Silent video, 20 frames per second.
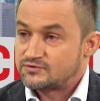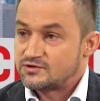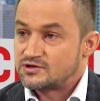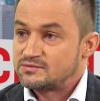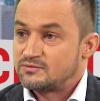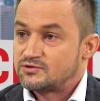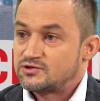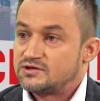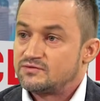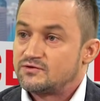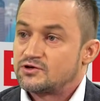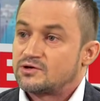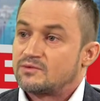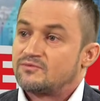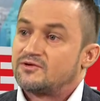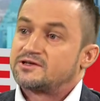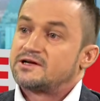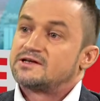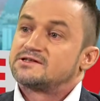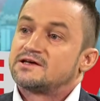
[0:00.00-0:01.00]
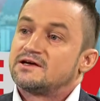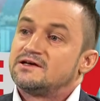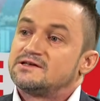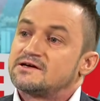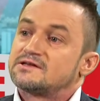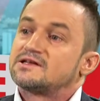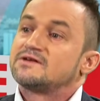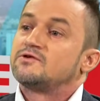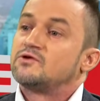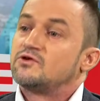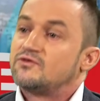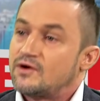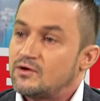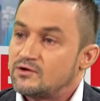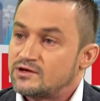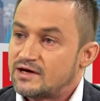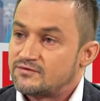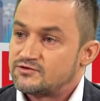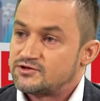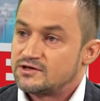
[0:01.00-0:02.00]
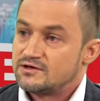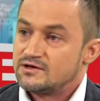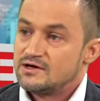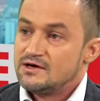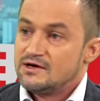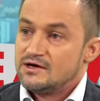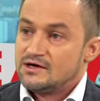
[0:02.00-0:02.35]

to jest możliwość obywatelskiej inicjatywy uchwałodawczej.